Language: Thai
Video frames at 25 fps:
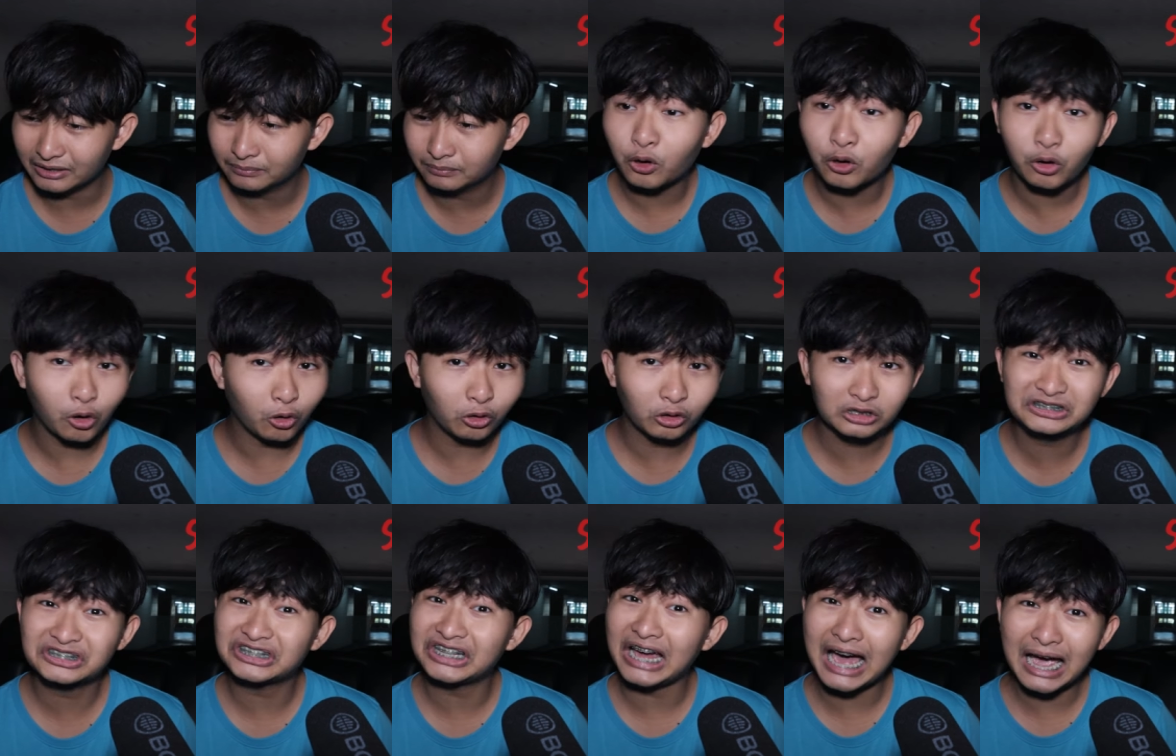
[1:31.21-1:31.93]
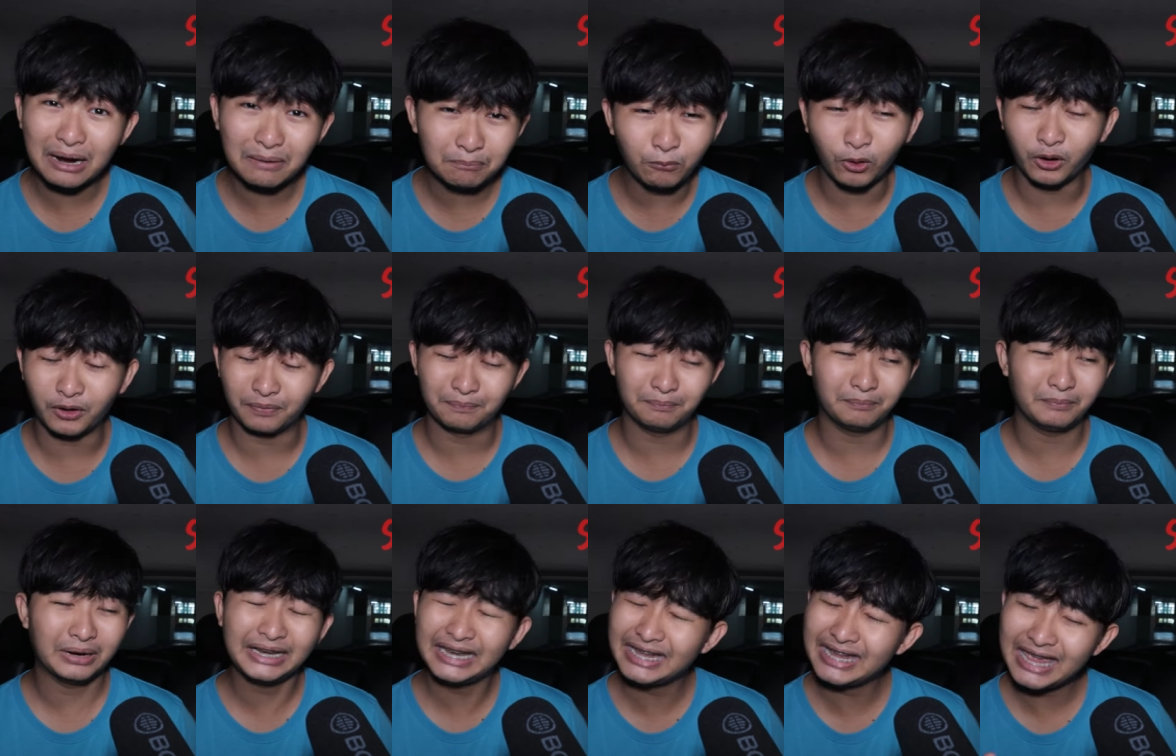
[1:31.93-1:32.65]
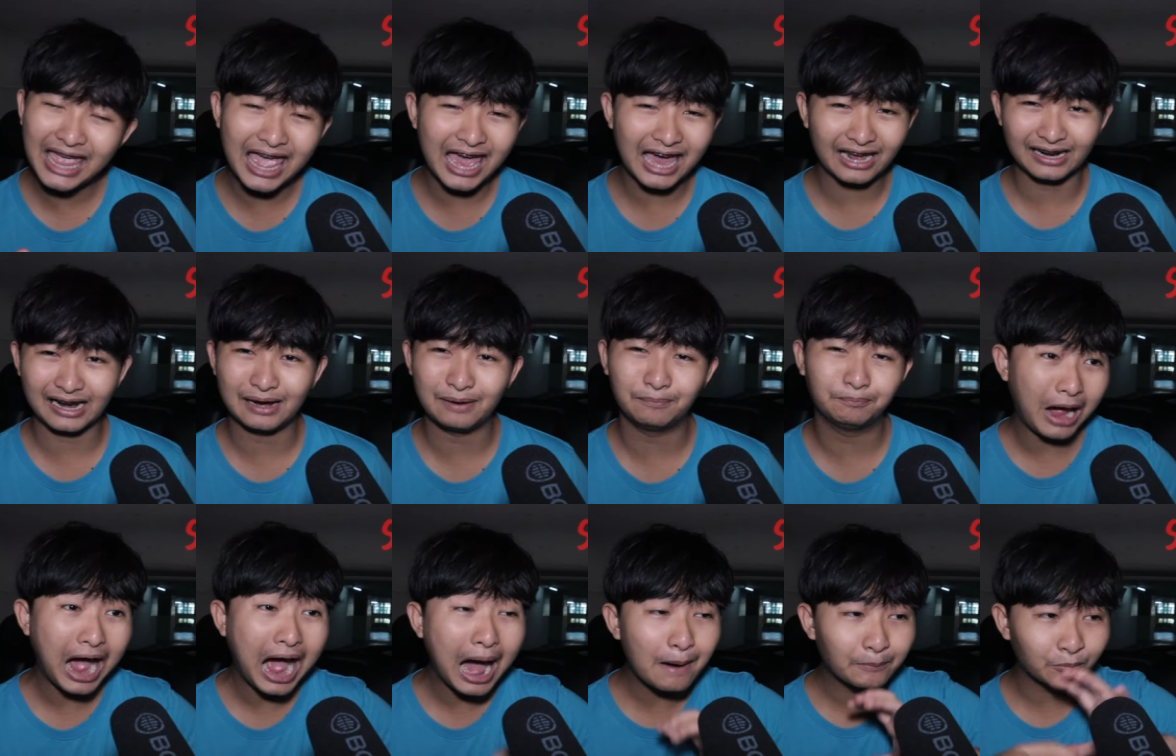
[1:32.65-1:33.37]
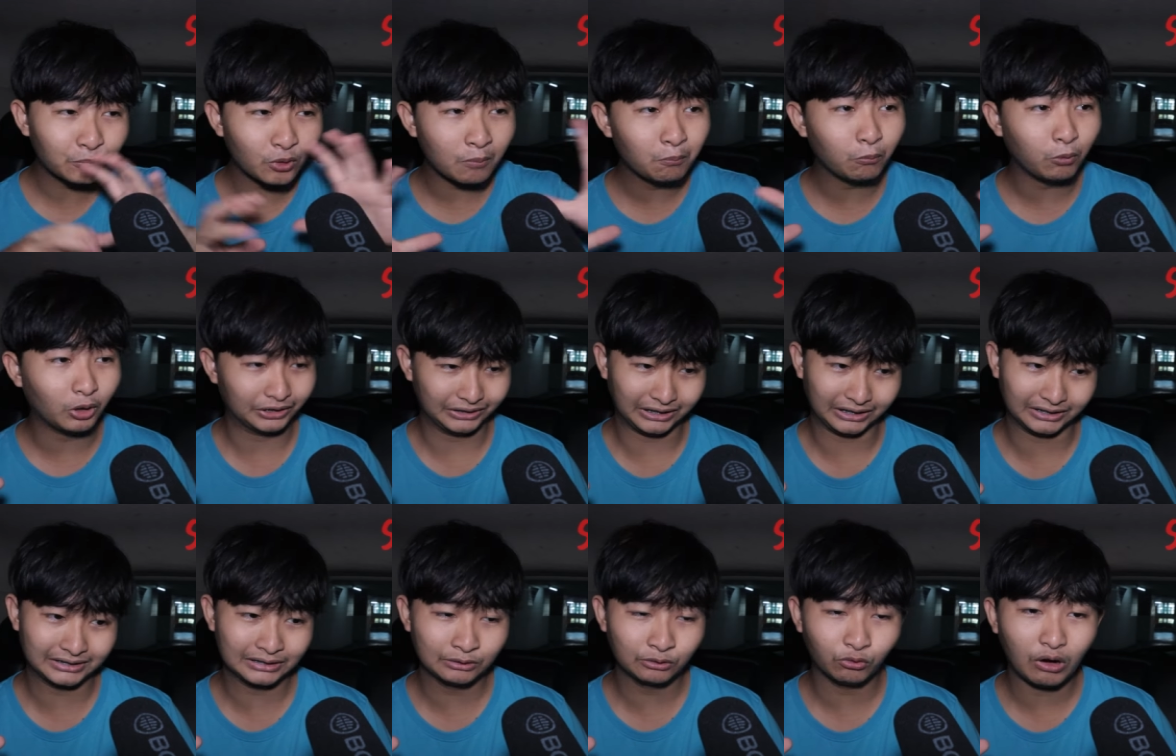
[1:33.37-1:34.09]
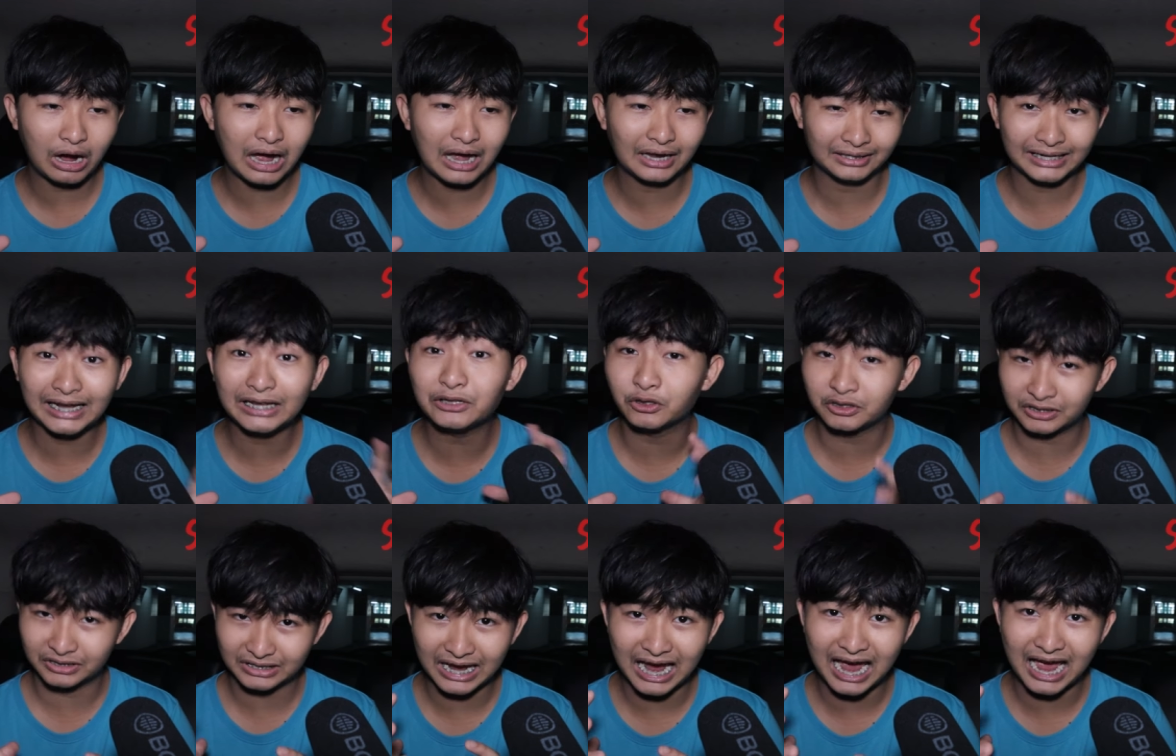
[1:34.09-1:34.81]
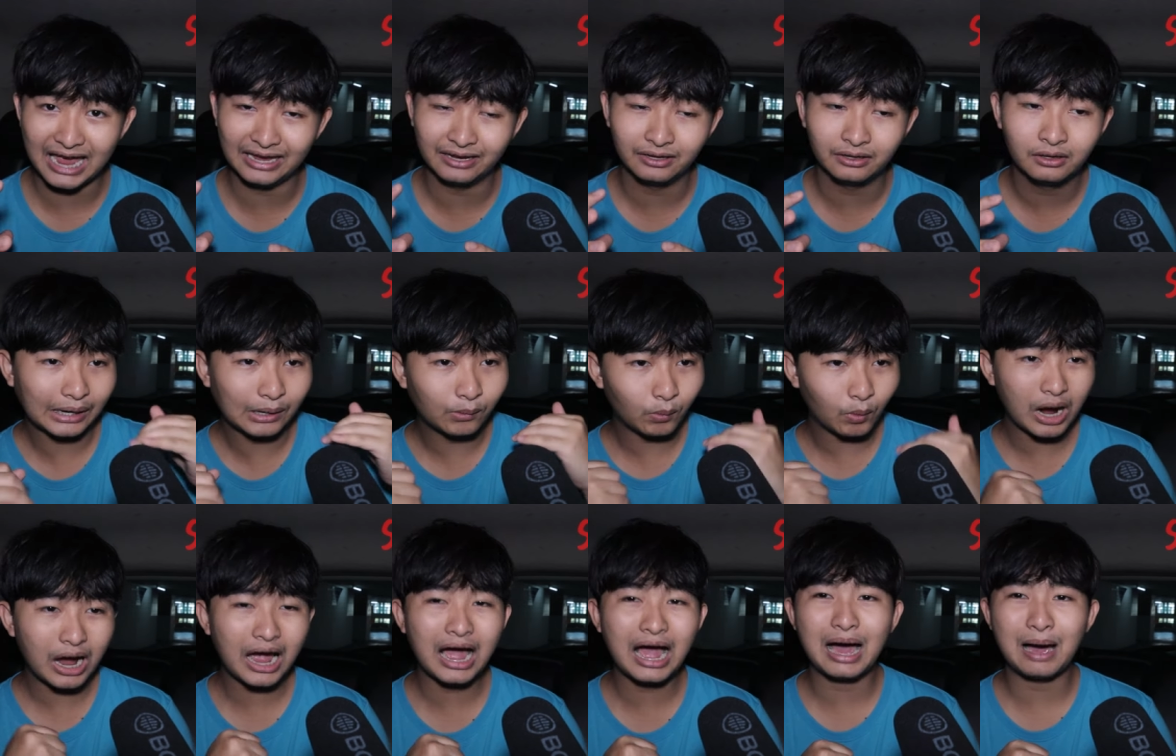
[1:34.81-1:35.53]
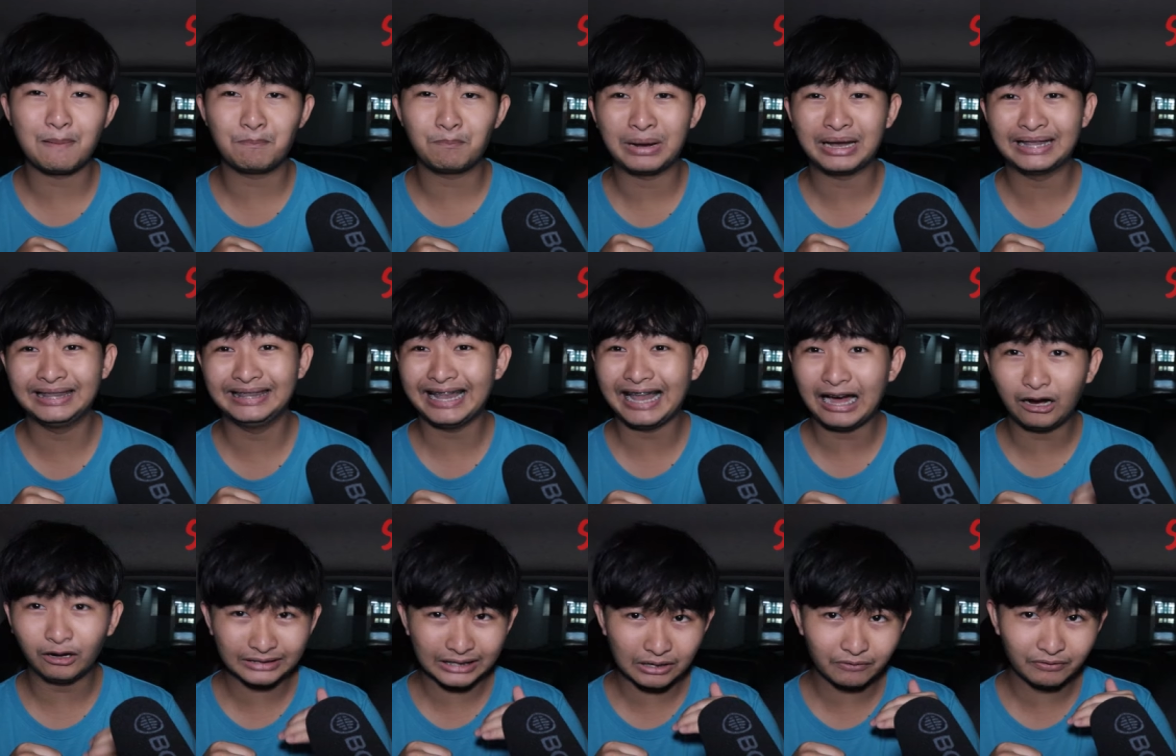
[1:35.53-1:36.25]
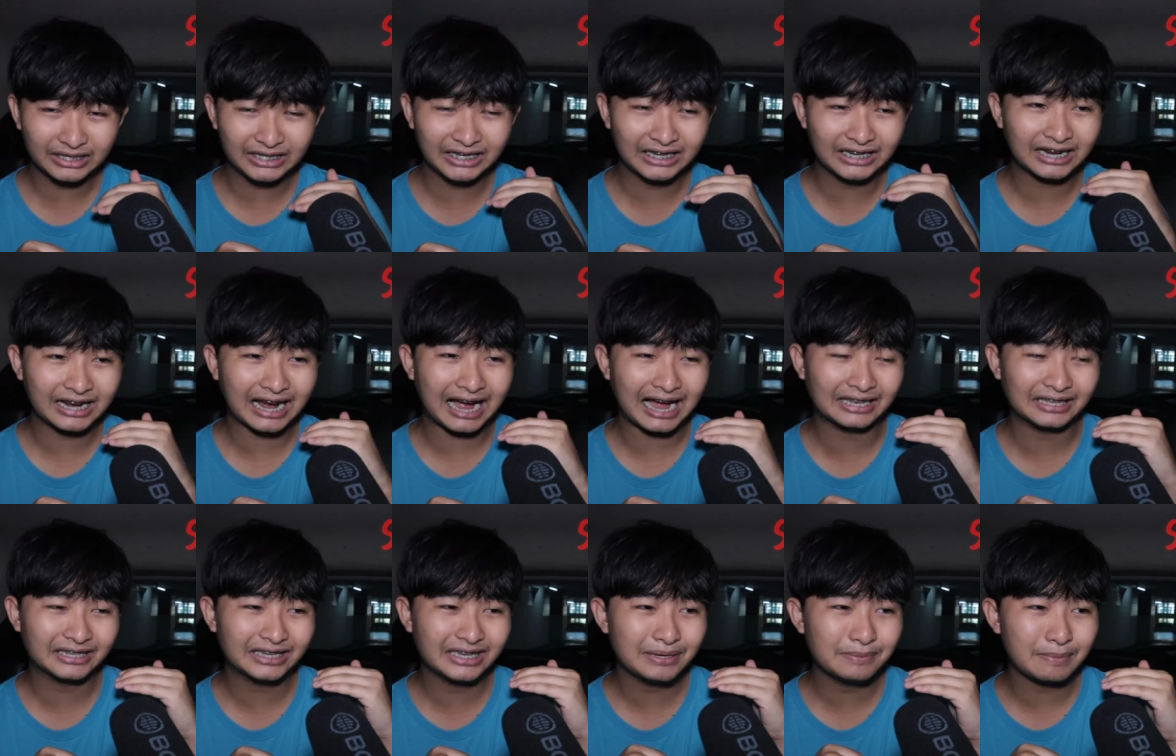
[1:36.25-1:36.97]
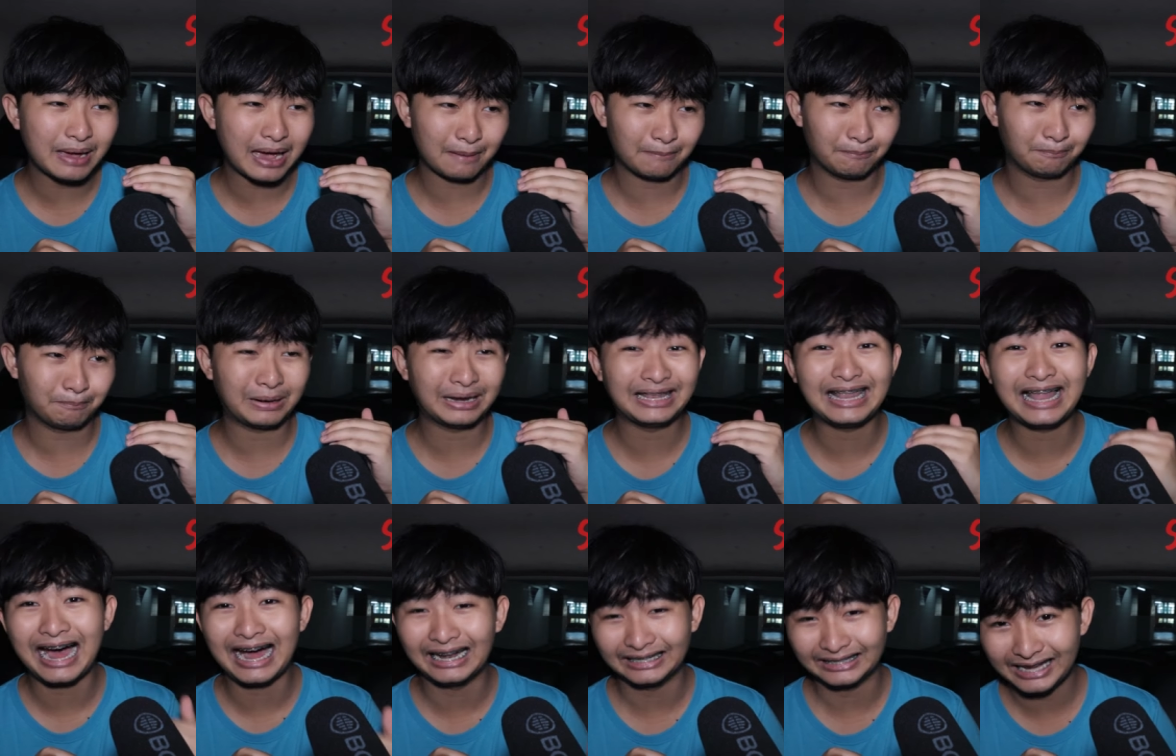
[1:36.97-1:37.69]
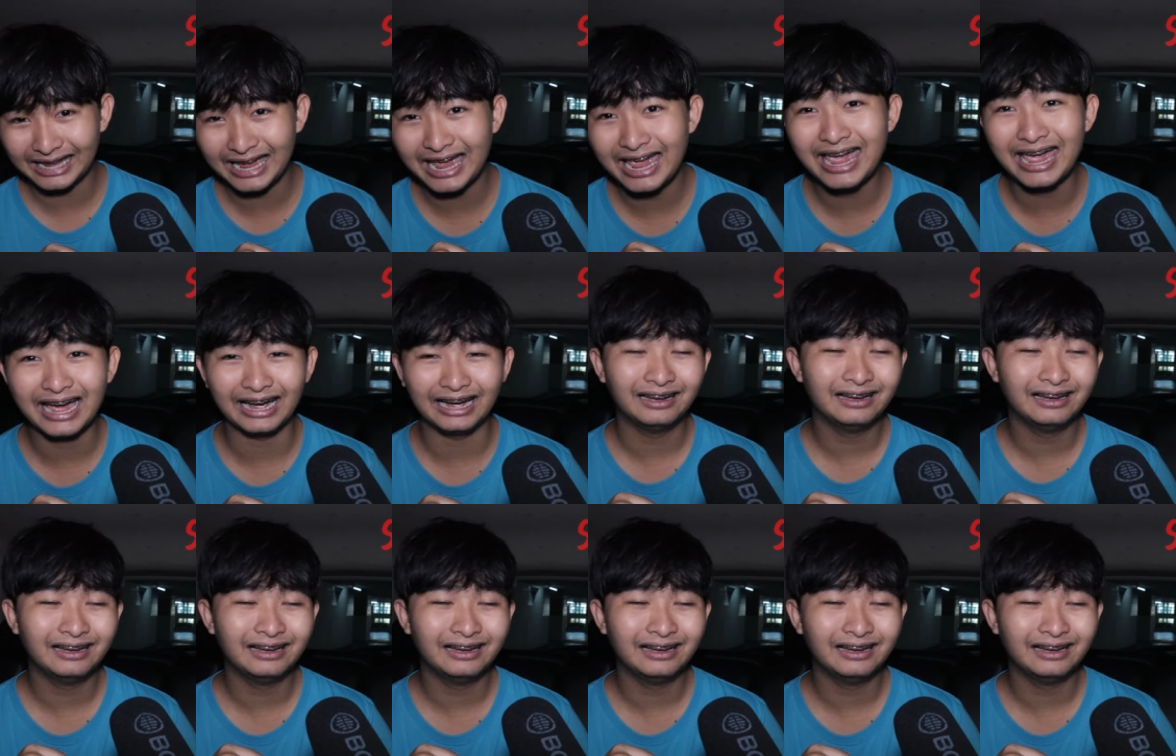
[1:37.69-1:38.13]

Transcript: โครงสร้างบทไม่ได้แย่ครับ ภาพรวมบทนะถือว่าน่าสนใจ แต่ว่ามันเล่าได้วิธีการที่แบบประหลาดแท้